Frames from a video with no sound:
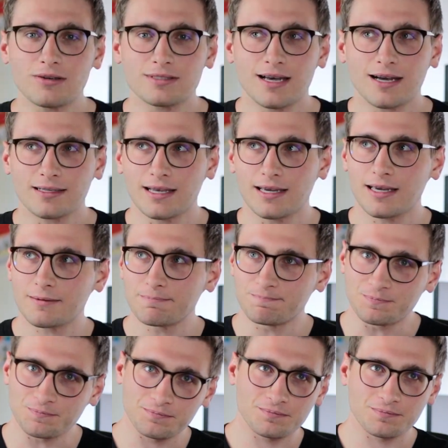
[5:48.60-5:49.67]
auch sagen, naja,
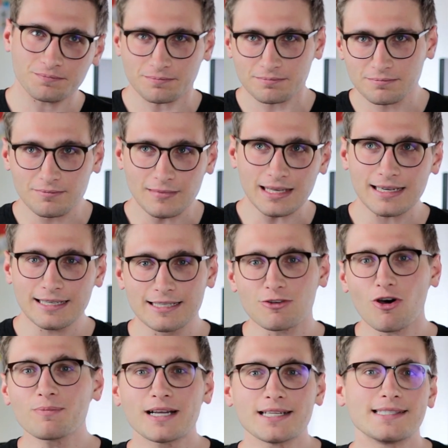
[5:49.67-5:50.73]
es
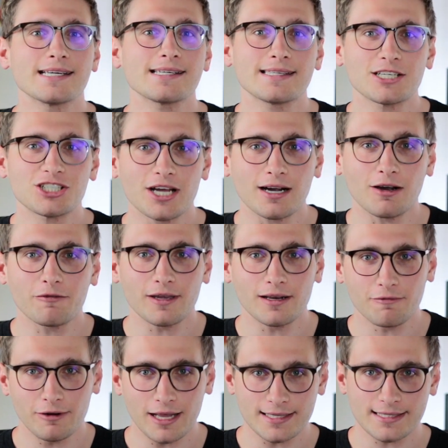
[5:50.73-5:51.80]
kommt halt sehr, sehr stark auf
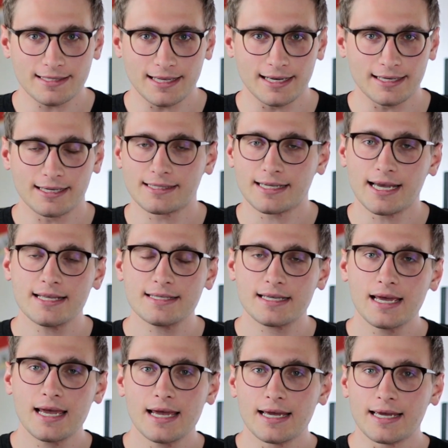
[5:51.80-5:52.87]
deine Pflanzen an. Das
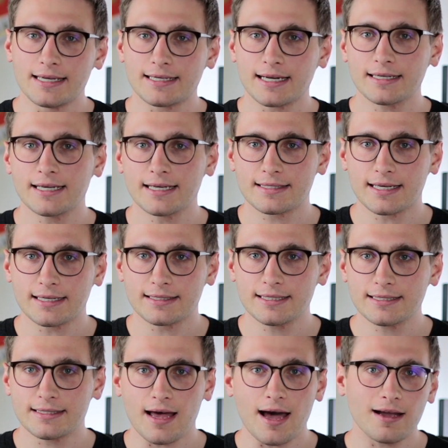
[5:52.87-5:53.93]
heißt, ich kann dir jetzt halt
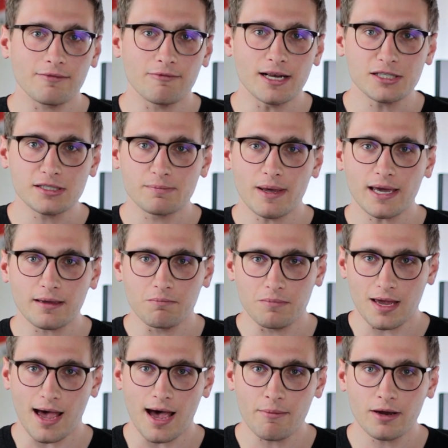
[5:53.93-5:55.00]
nicht sagen, welches Becken
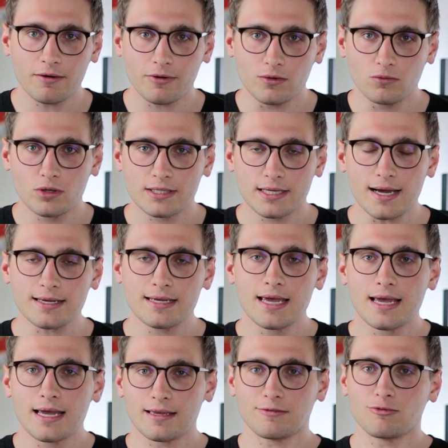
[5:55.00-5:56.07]
mehr Arbeit verursacht.
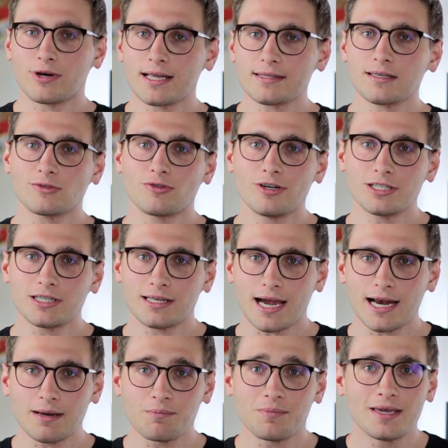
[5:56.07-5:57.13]
Du kannst natürlich in
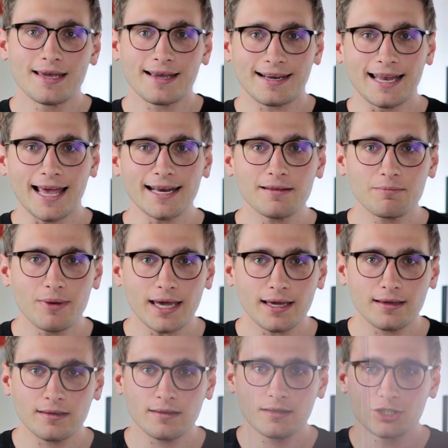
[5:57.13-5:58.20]
einem kleinen
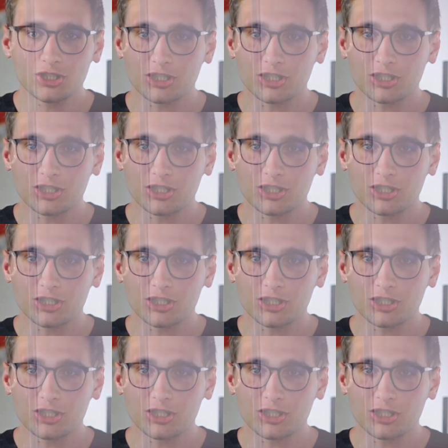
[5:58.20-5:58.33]
Becken